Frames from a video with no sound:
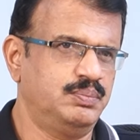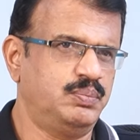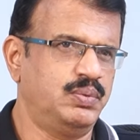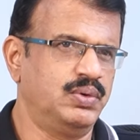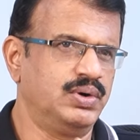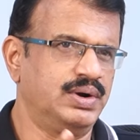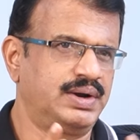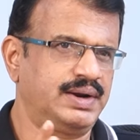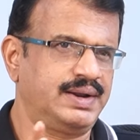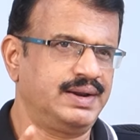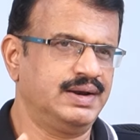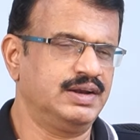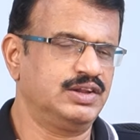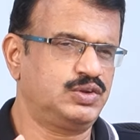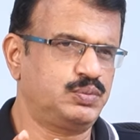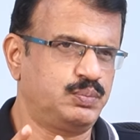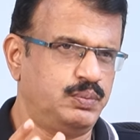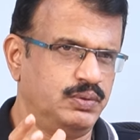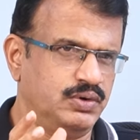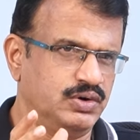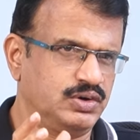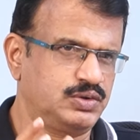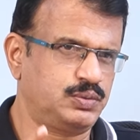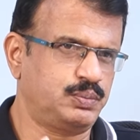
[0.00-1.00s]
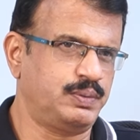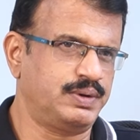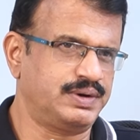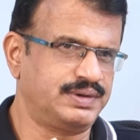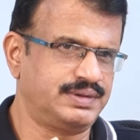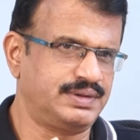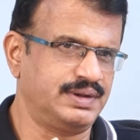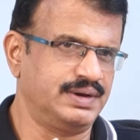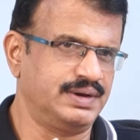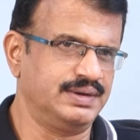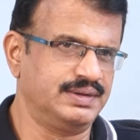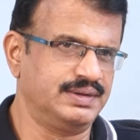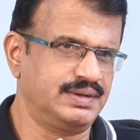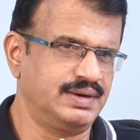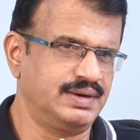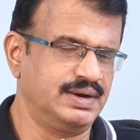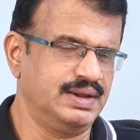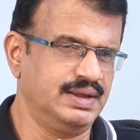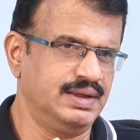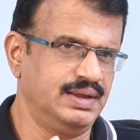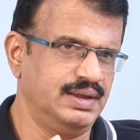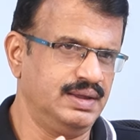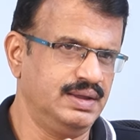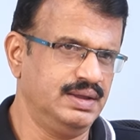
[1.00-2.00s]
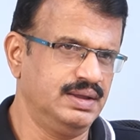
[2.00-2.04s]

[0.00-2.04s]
పొలిటికల్ స్పోక్స్ పర్సన్స్ని